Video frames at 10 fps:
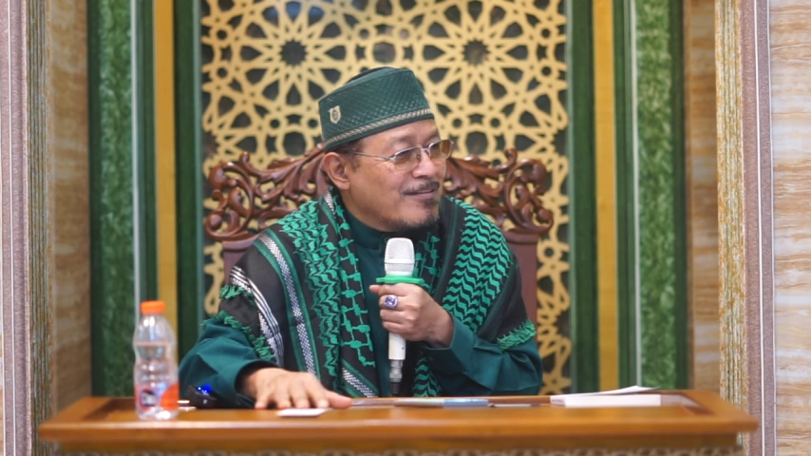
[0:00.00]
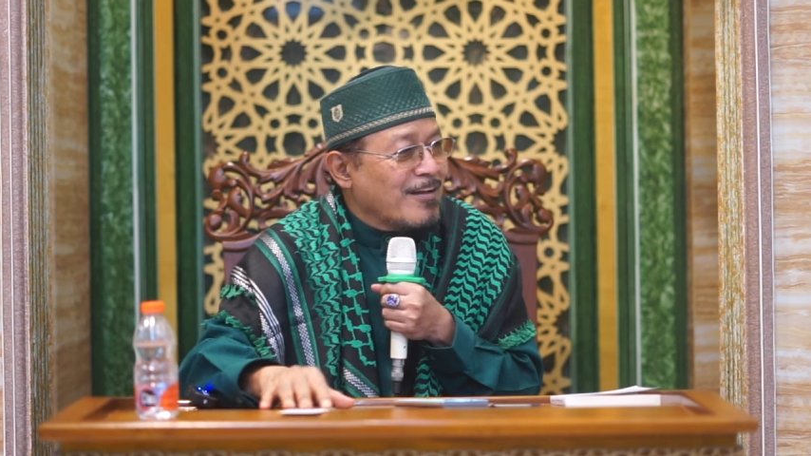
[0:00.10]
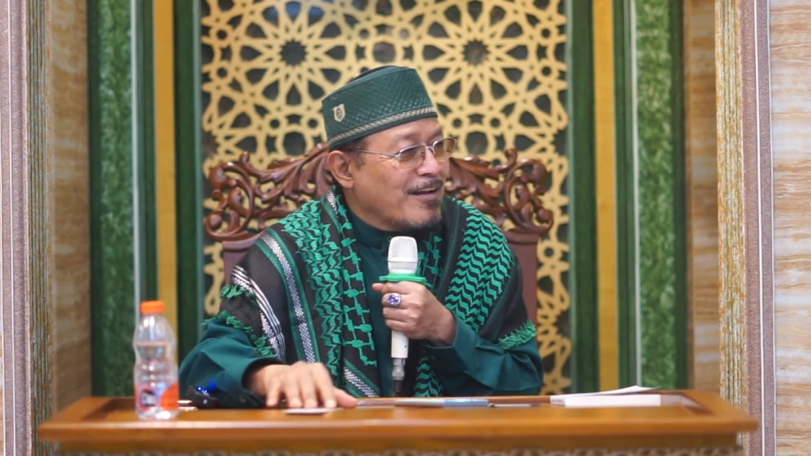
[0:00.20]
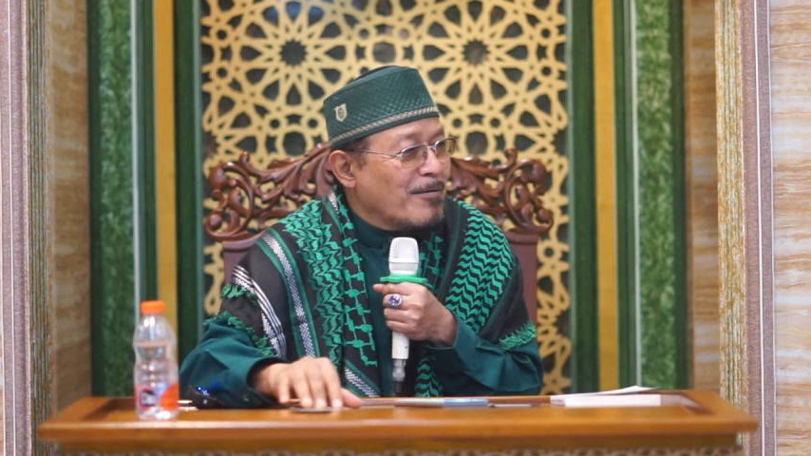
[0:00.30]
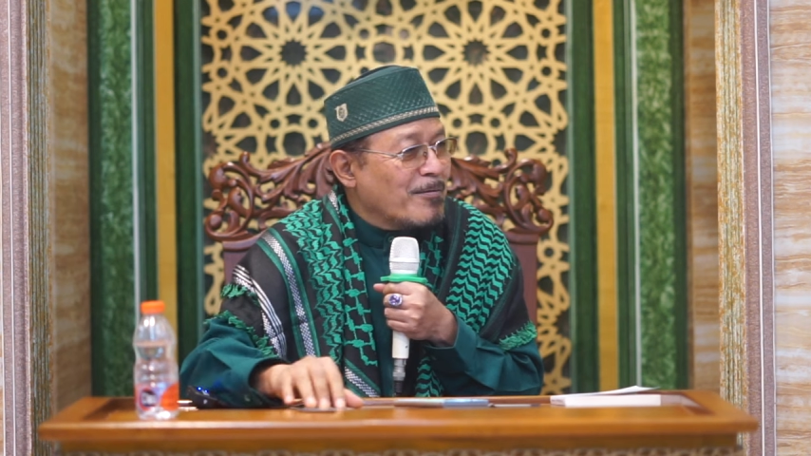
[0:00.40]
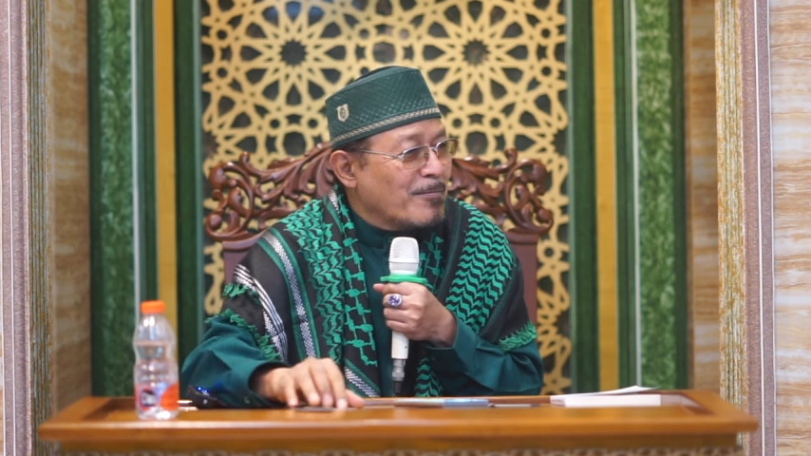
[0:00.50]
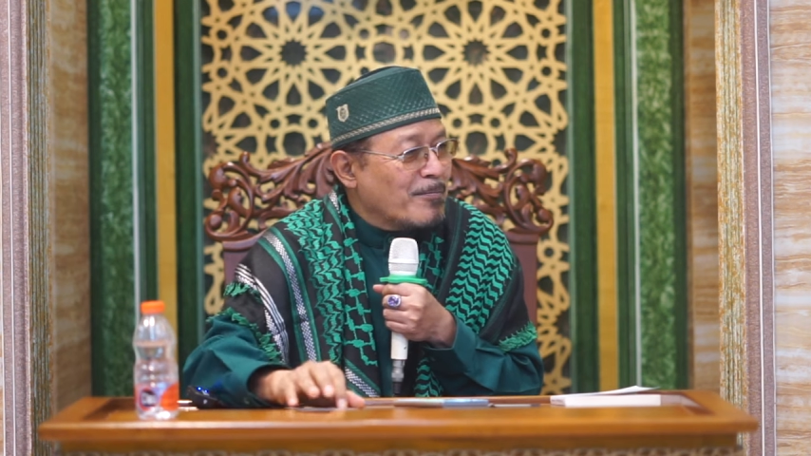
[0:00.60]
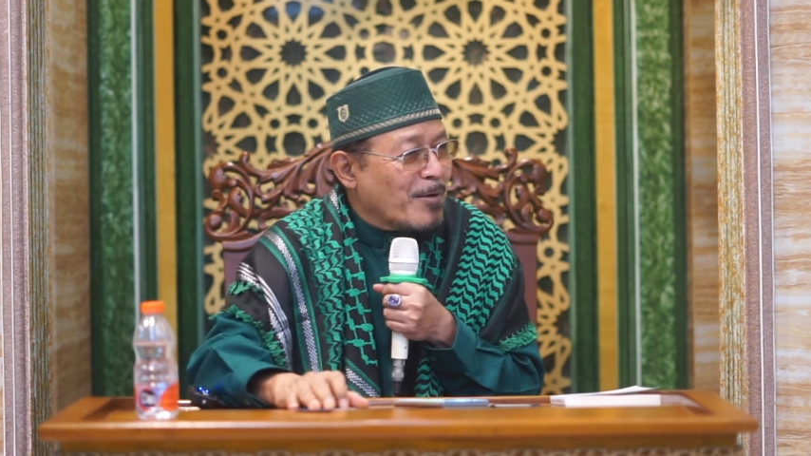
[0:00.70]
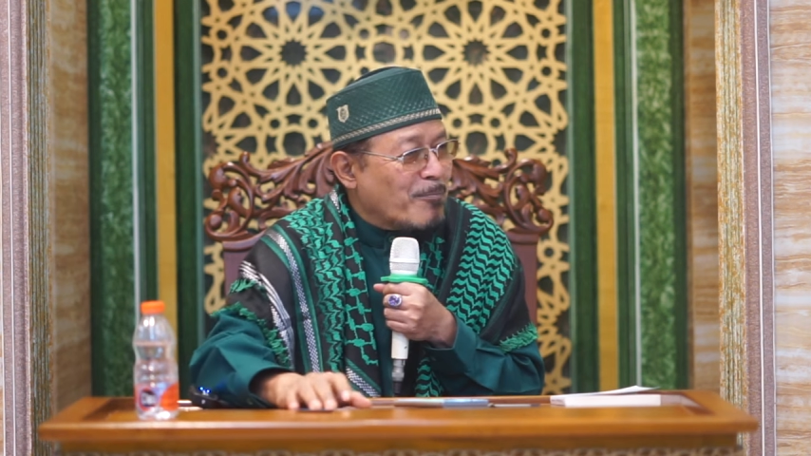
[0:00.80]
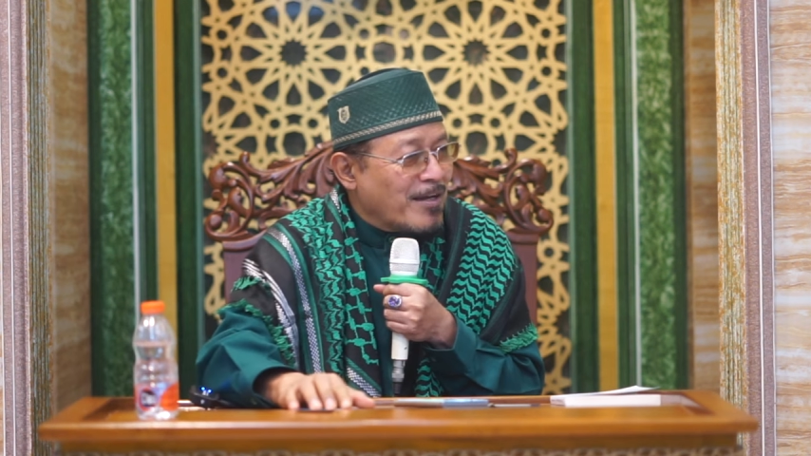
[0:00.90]
ya
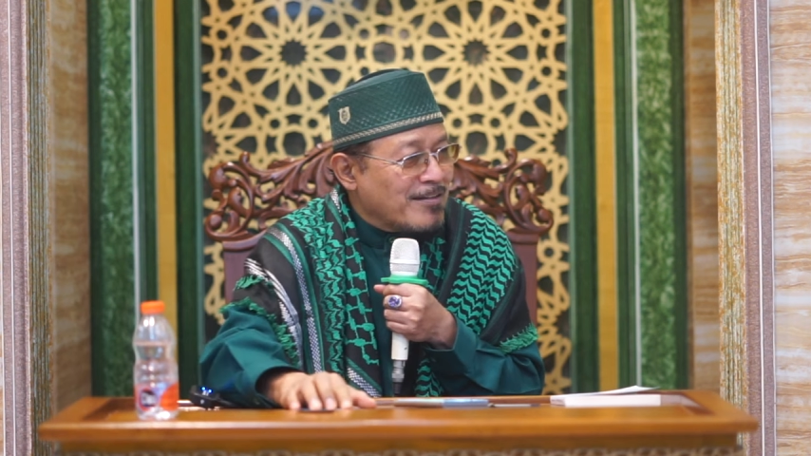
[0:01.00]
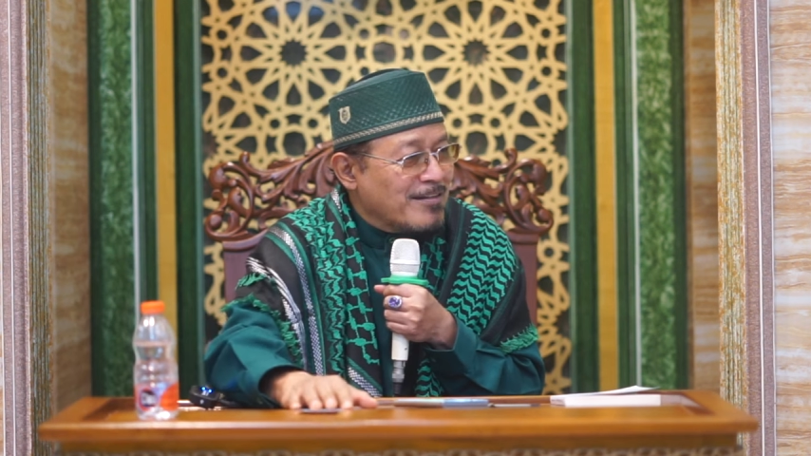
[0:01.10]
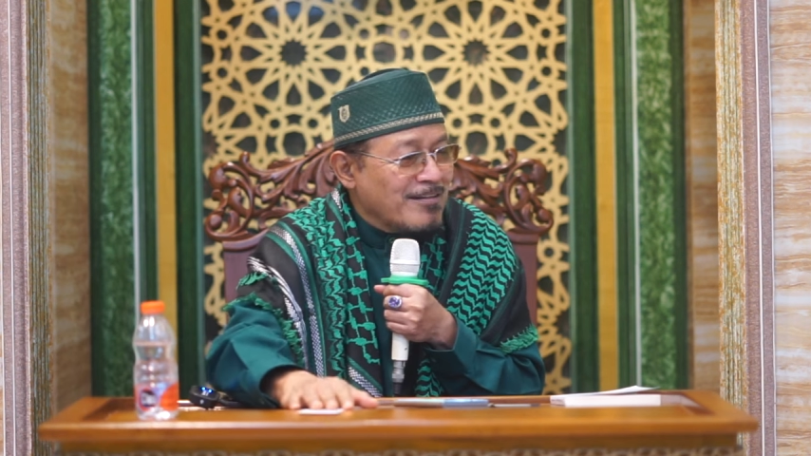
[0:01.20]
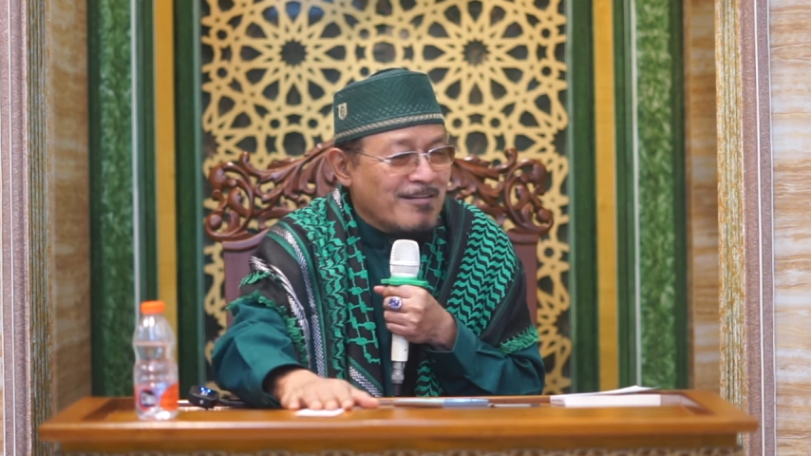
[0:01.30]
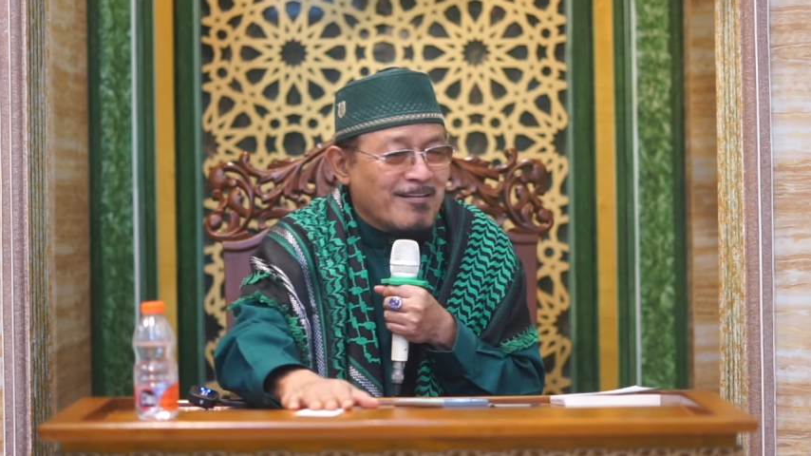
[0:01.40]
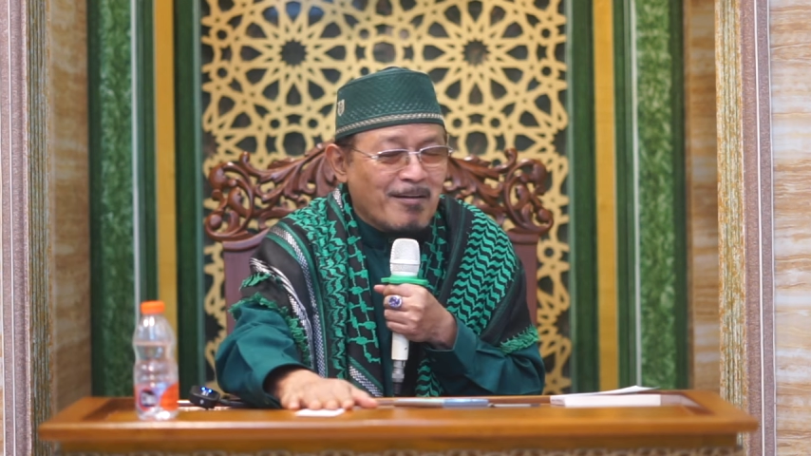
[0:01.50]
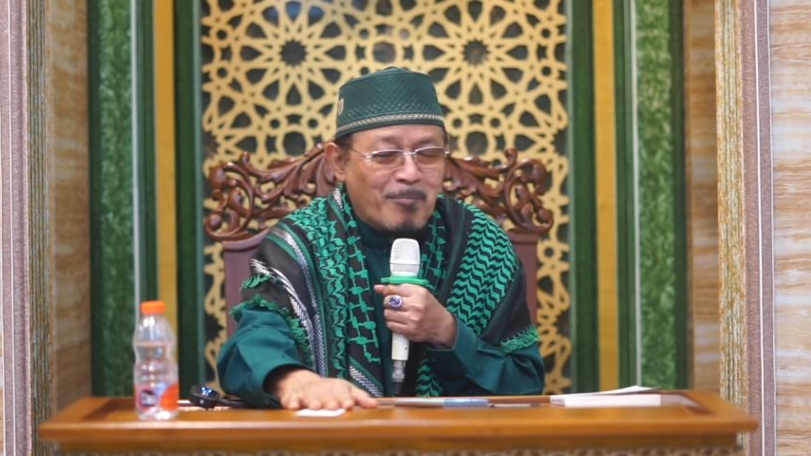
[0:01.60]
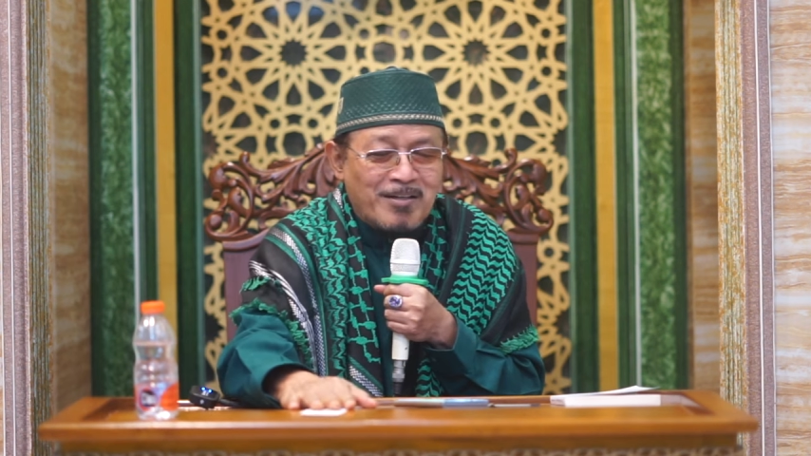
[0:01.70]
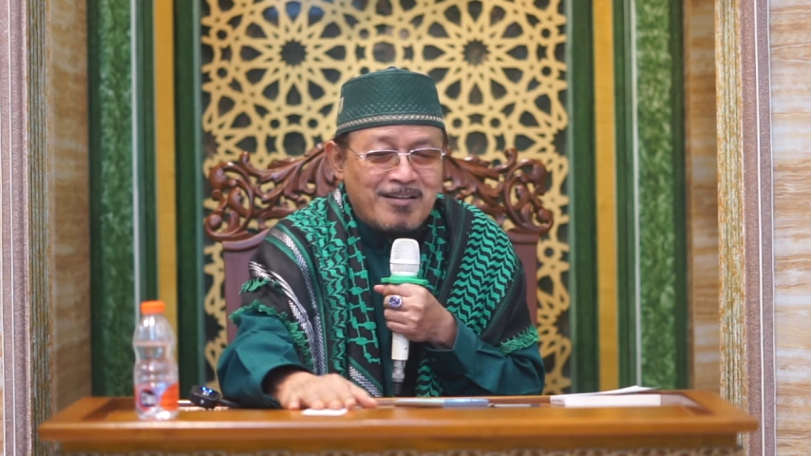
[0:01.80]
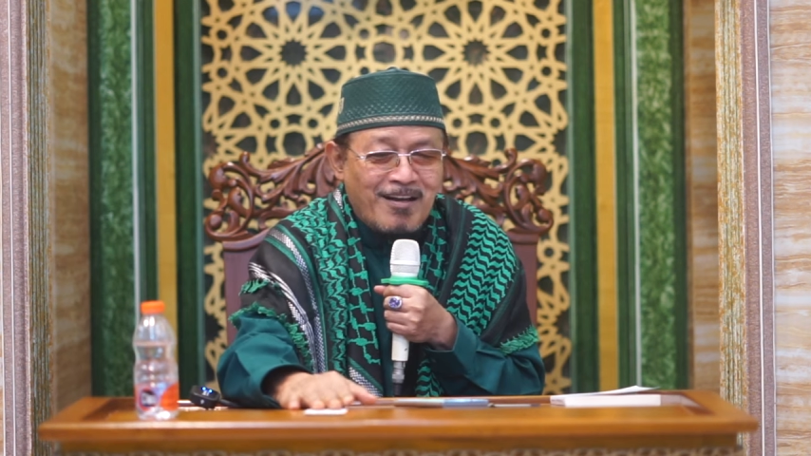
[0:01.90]
berbakti
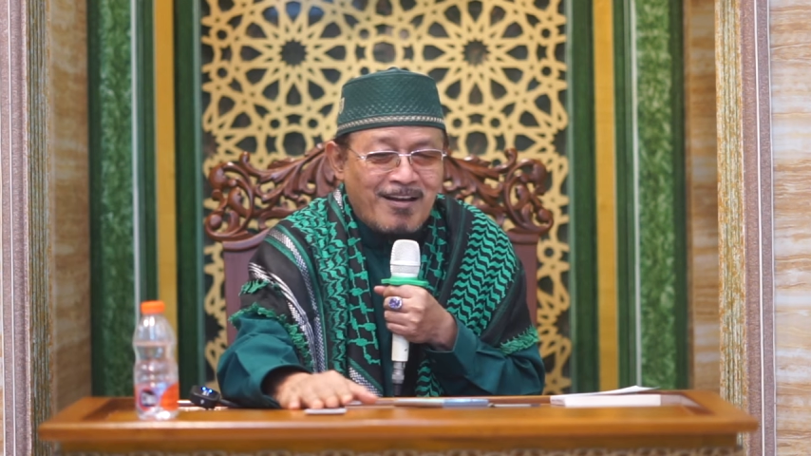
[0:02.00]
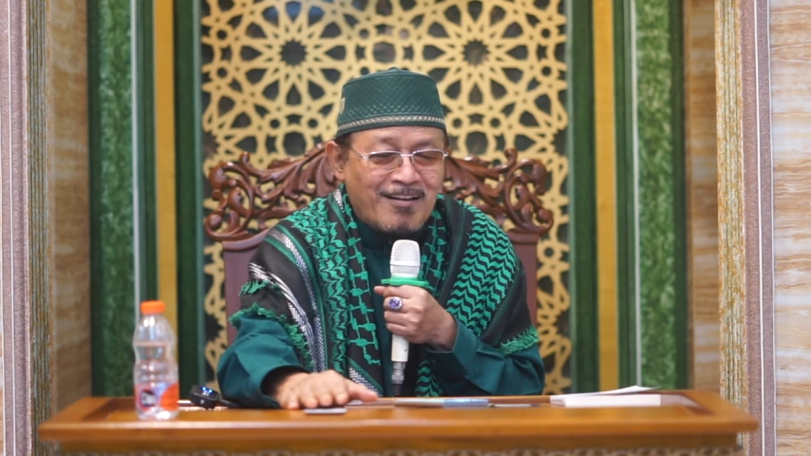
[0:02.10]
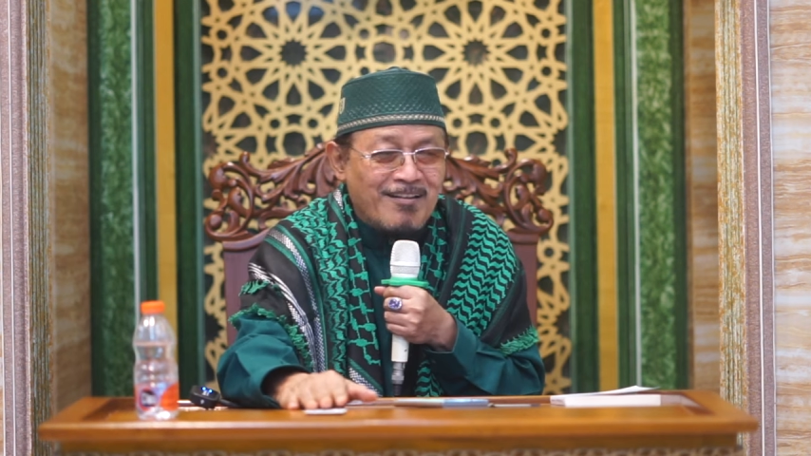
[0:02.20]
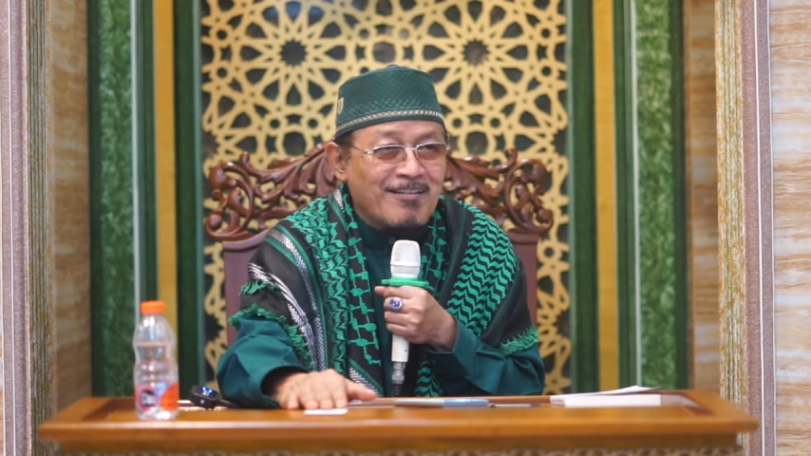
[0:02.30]
kepada